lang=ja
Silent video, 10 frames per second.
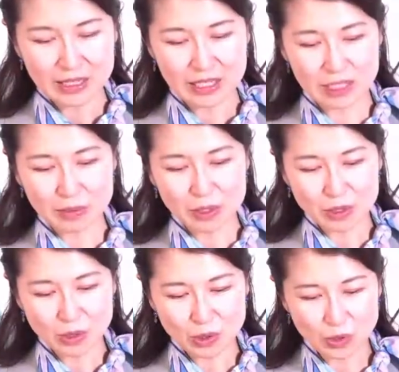自
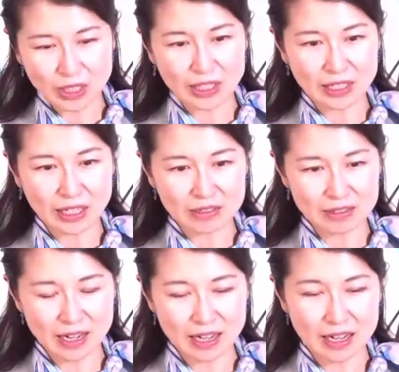分の育てた犬
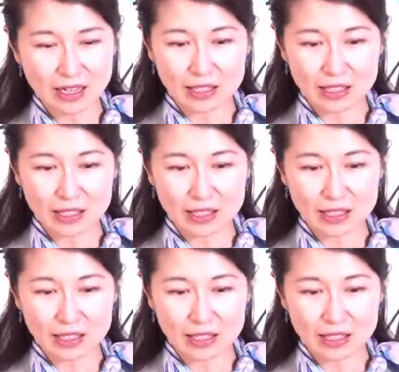が